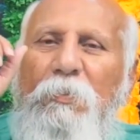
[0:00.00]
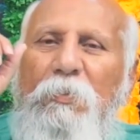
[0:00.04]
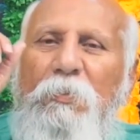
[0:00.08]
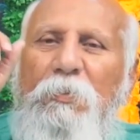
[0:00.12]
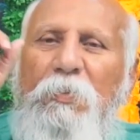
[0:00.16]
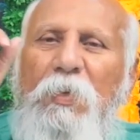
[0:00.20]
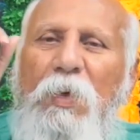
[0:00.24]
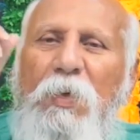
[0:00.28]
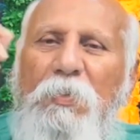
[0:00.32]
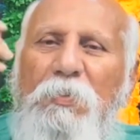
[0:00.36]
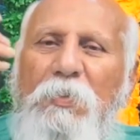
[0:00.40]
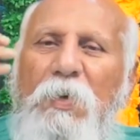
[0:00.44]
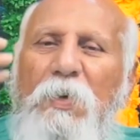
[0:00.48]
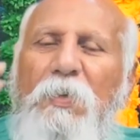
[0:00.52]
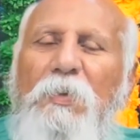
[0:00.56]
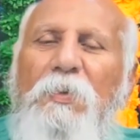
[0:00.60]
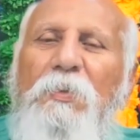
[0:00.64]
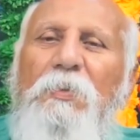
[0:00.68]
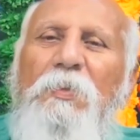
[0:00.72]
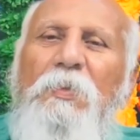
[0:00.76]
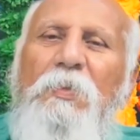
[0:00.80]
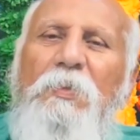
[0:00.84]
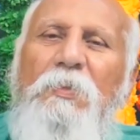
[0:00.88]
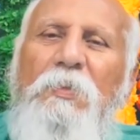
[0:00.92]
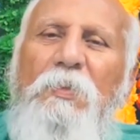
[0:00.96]
అంటే
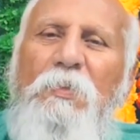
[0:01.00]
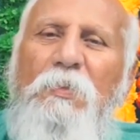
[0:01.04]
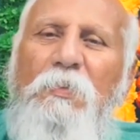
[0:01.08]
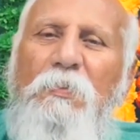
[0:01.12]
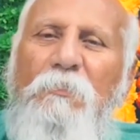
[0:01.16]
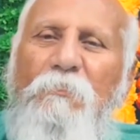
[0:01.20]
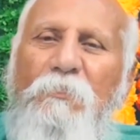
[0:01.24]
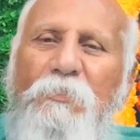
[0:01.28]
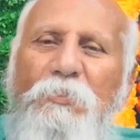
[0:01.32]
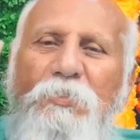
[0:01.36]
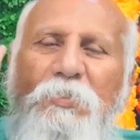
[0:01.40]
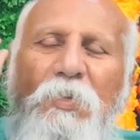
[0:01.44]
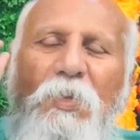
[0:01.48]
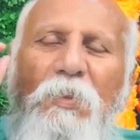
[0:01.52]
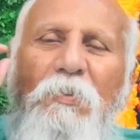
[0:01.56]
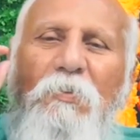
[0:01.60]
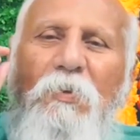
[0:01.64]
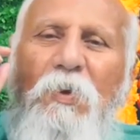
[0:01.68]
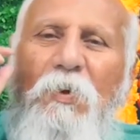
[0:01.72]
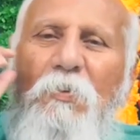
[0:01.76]
ఆధారం లేని విషయాలు